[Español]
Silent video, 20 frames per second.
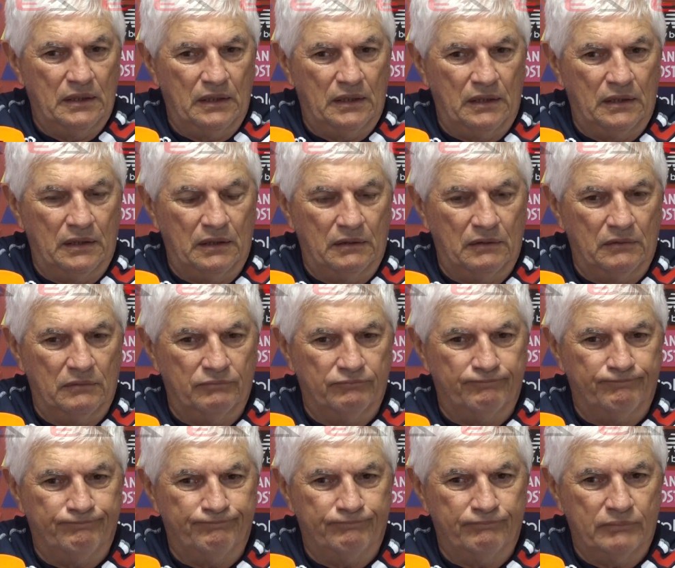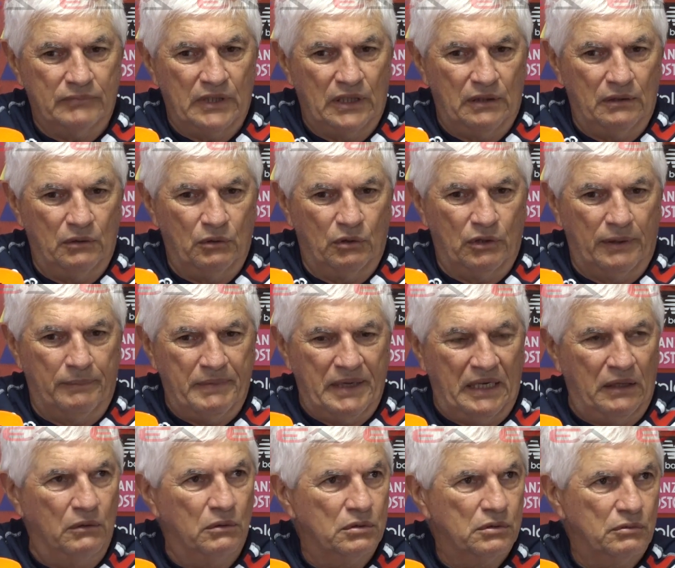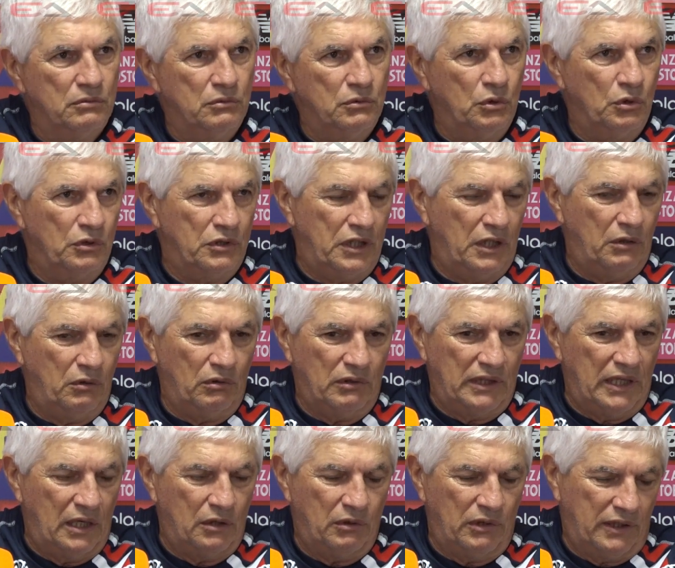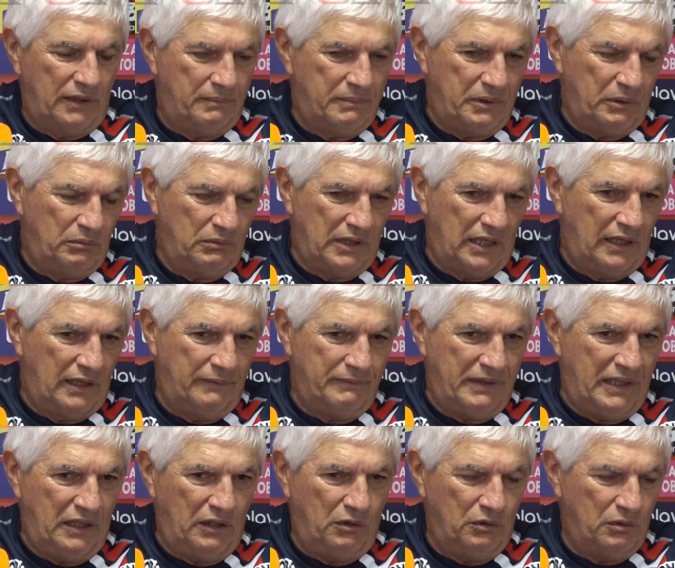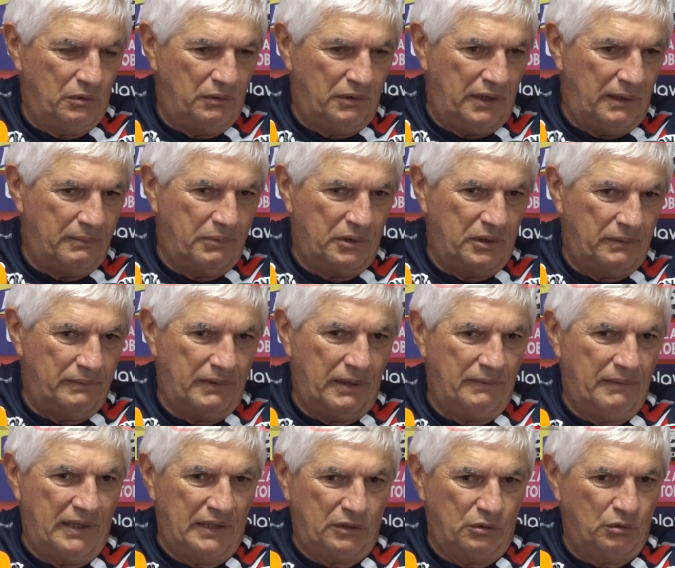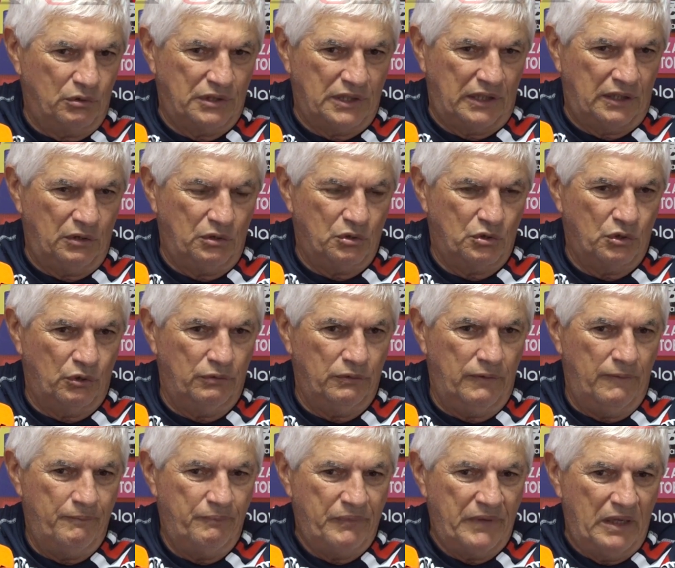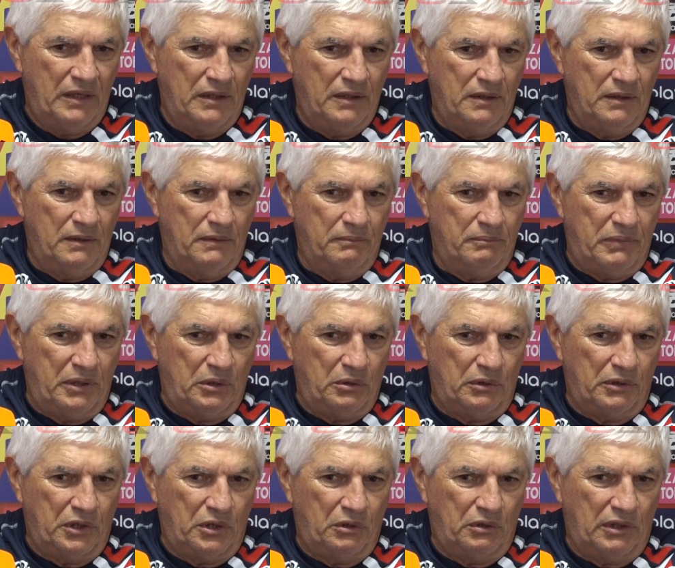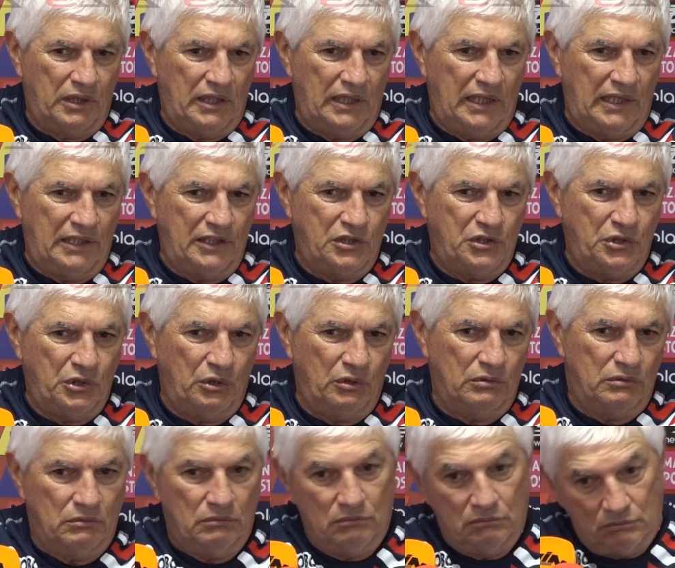En, los gemelos, no tengo claro, hay que preguntarle al médico, no voy a ponerme a hablar cosas que no son, pero creo que la lesión